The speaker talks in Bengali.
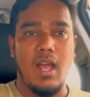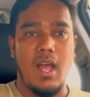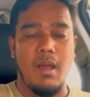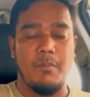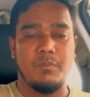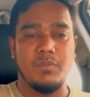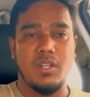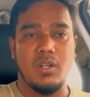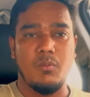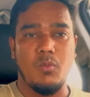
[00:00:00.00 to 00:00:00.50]

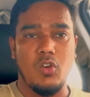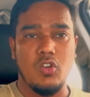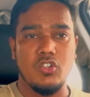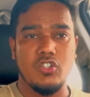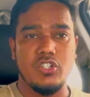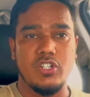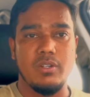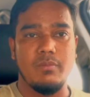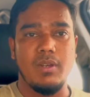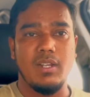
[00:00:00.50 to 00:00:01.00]
আপনার বয়স
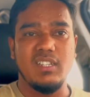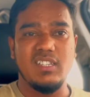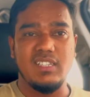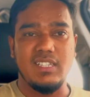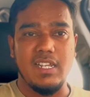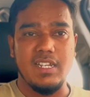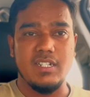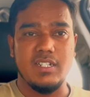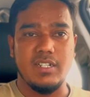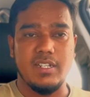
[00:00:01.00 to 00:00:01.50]
সীমা
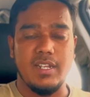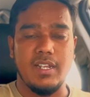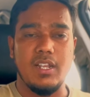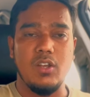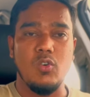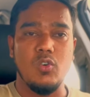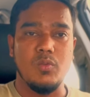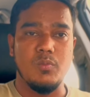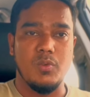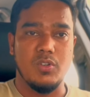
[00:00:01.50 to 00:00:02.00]
তেইশ থেকে
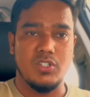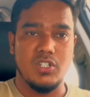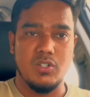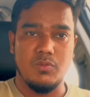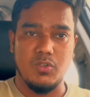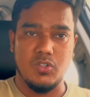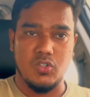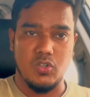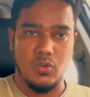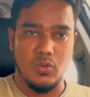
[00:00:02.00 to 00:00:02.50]
উনপঞ্চাশ
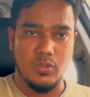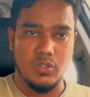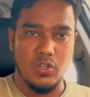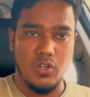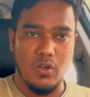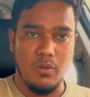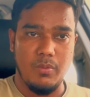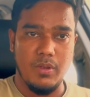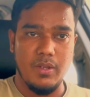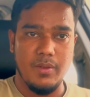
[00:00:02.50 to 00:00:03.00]
বছর হতে
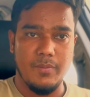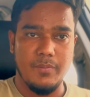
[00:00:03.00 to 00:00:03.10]
হবে